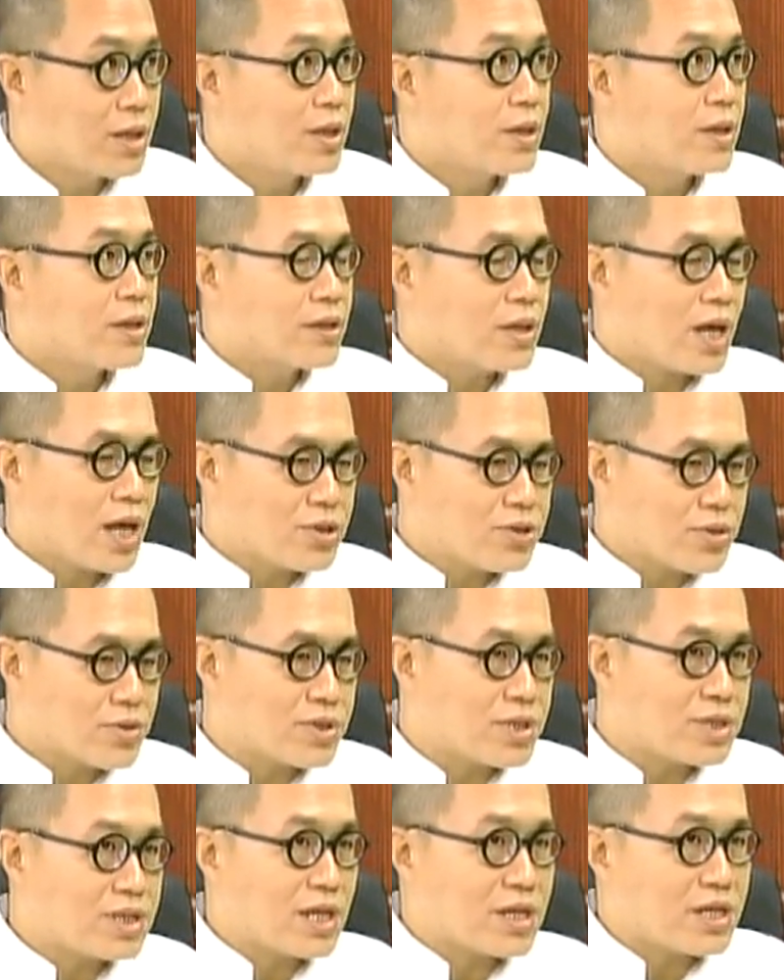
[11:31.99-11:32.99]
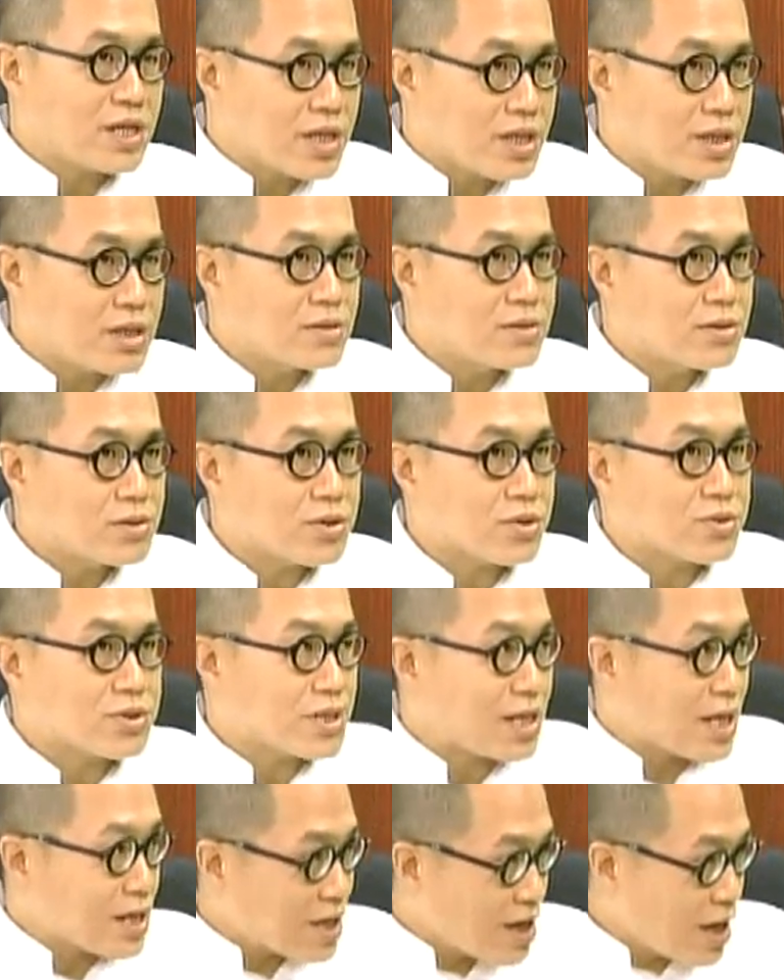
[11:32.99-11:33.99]
对，他总是在听，
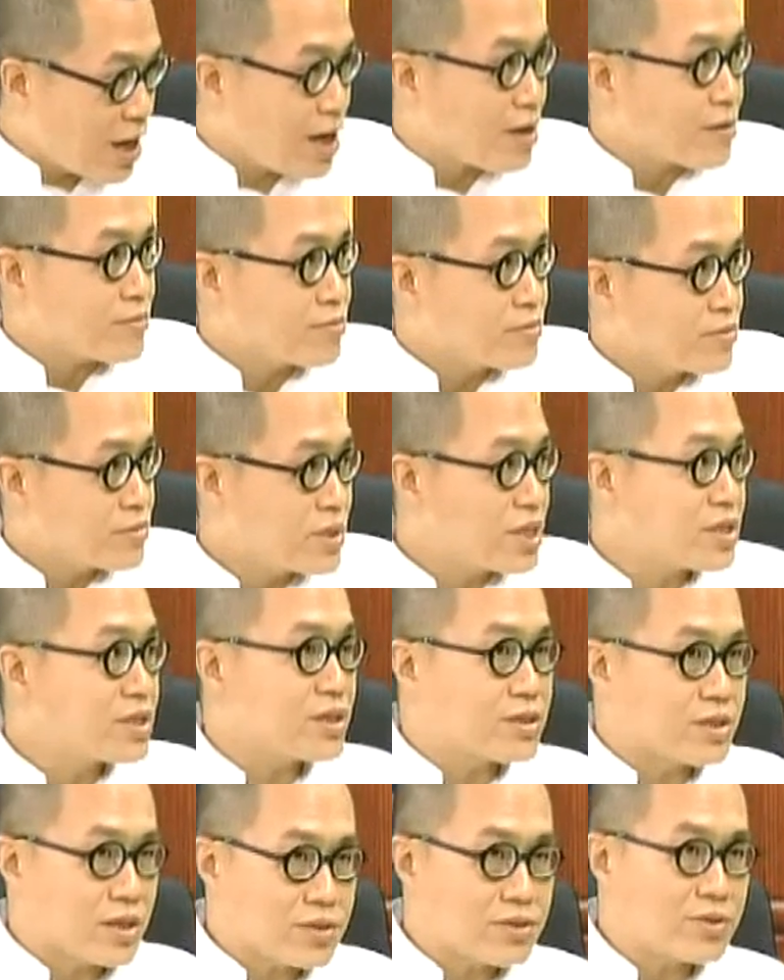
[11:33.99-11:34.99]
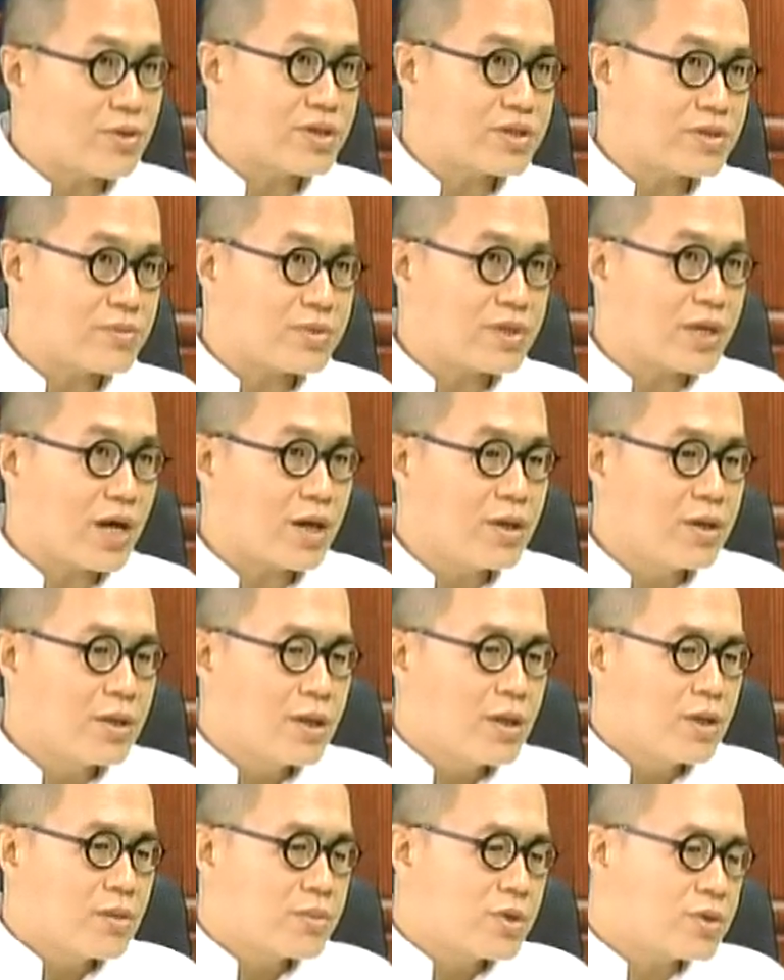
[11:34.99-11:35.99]
总是在看那些人会怎么样。
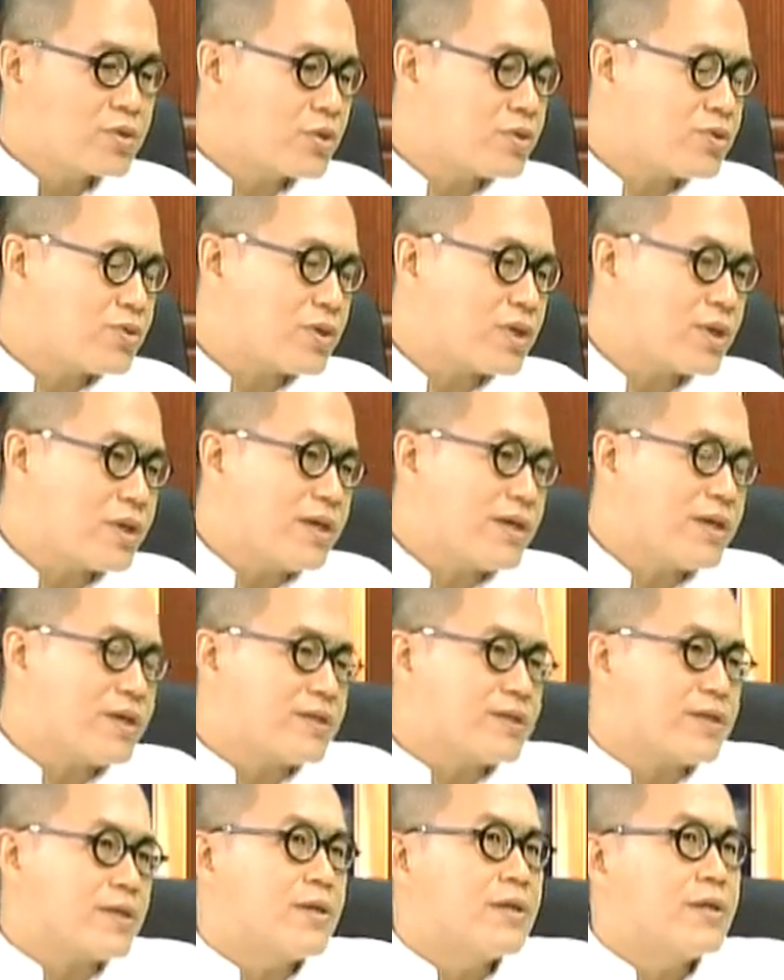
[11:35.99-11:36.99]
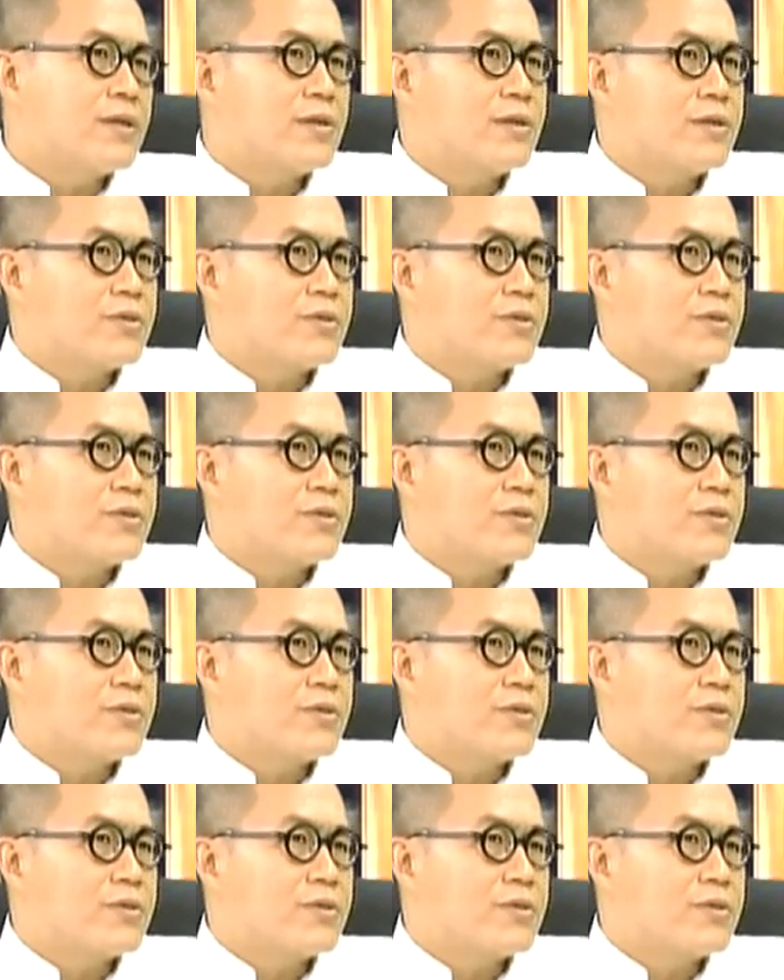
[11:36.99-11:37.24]
比如说，举一个例子。